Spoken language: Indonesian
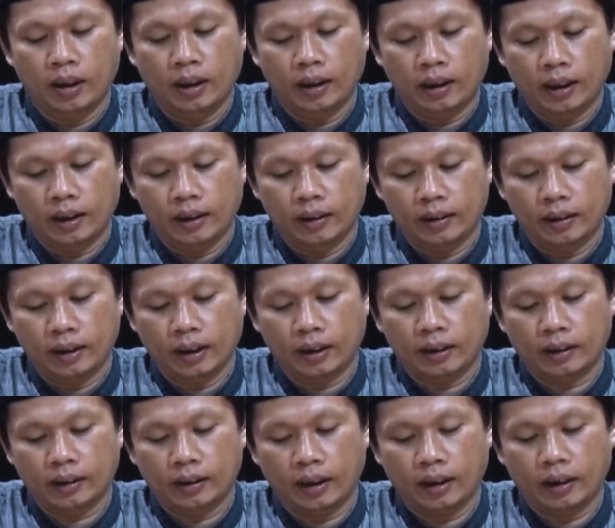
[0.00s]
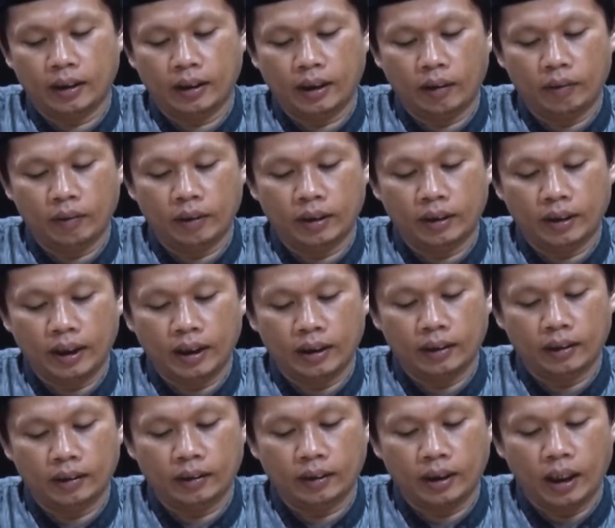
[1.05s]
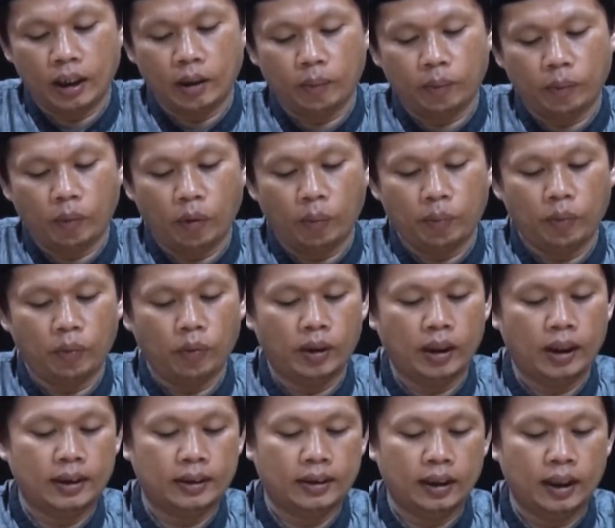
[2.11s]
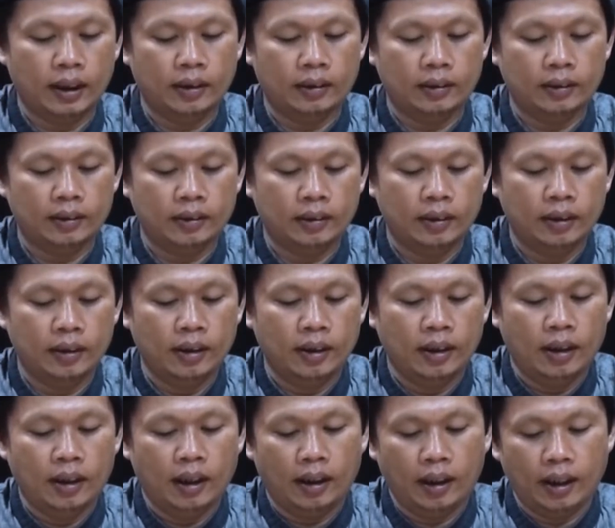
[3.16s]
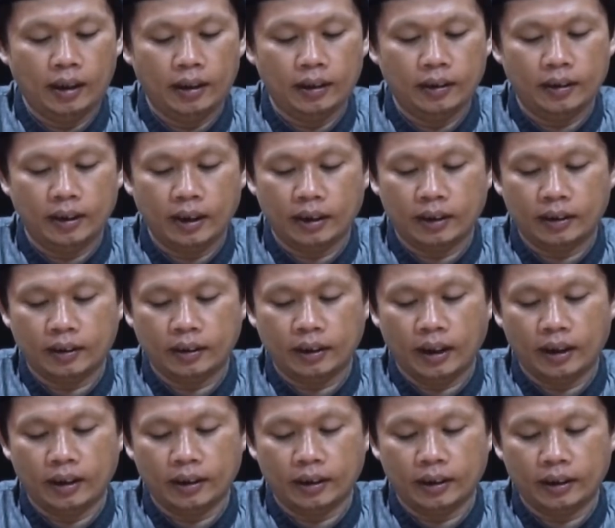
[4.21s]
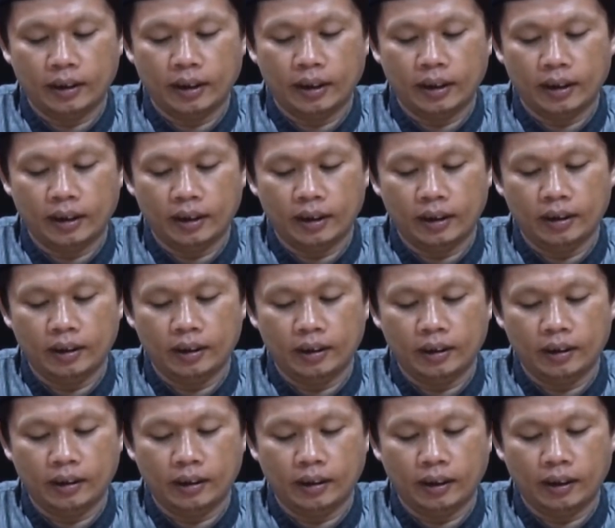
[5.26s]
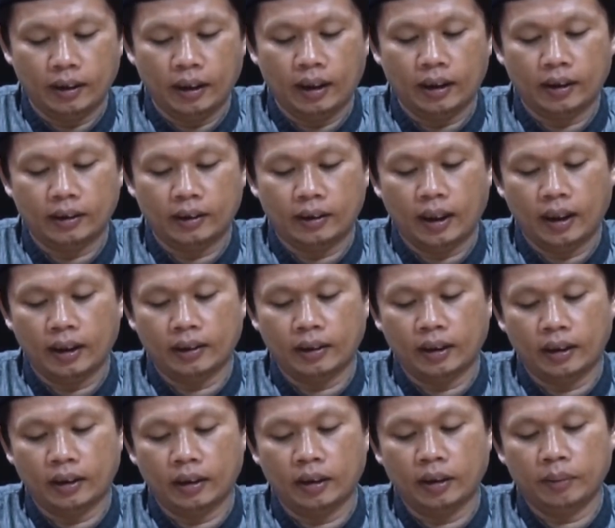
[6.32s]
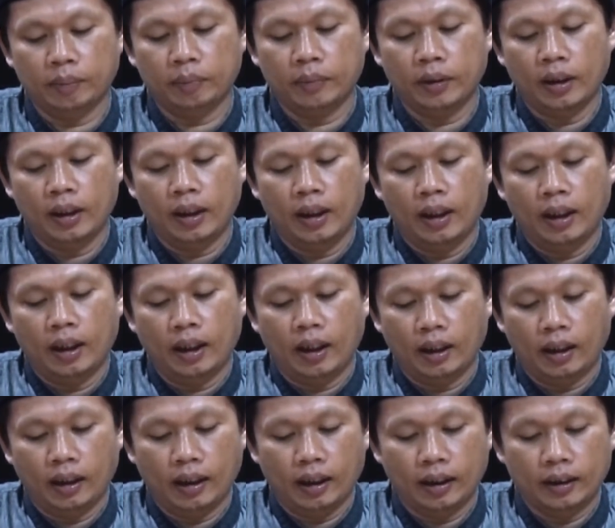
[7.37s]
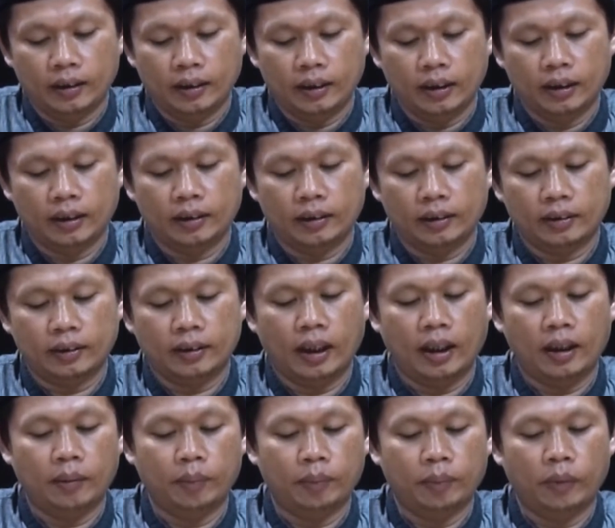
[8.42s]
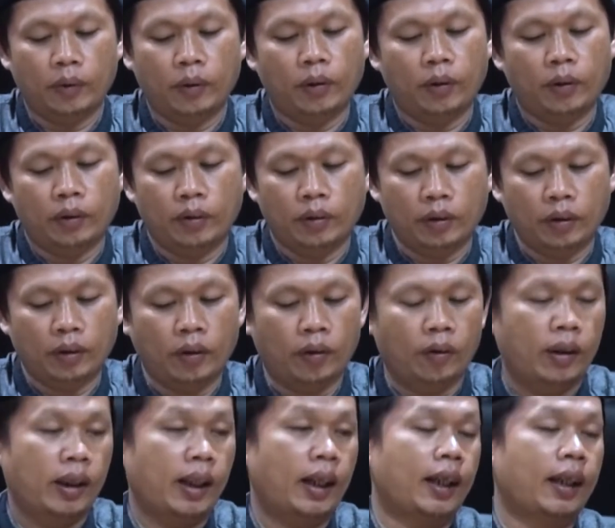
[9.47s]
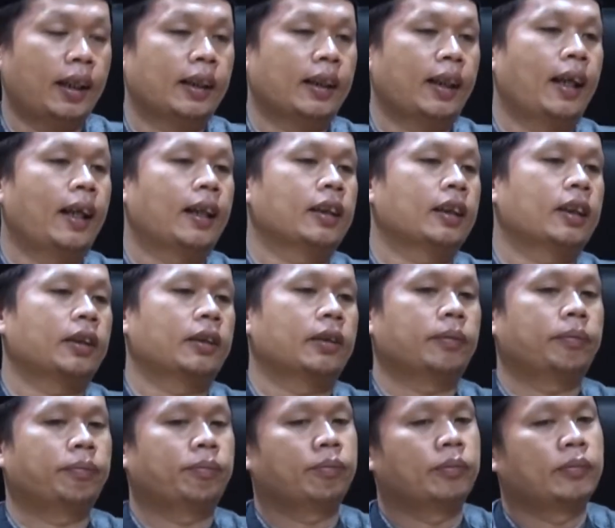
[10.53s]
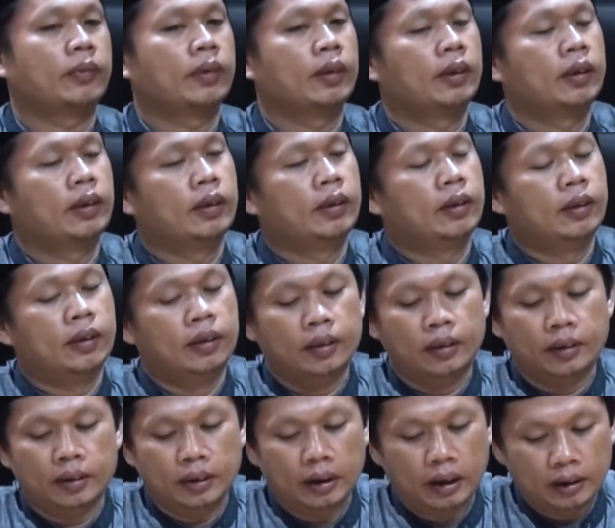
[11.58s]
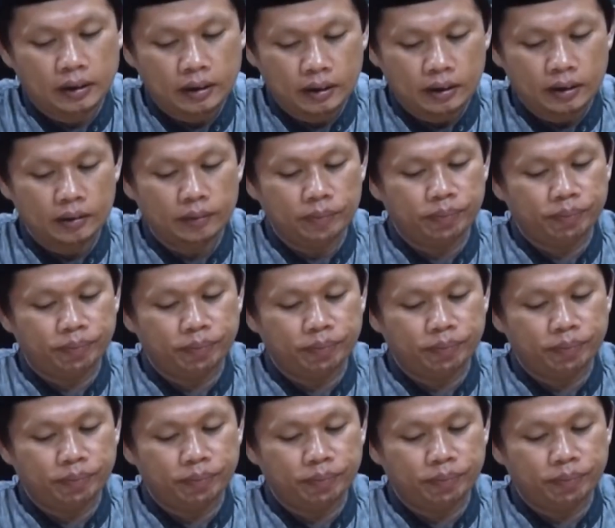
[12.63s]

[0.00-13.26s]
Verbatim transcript: landat kang kawitan tanpa pungkasan landat kang keri lan kang tetep langgeng tanpa ngolah ngalih jadi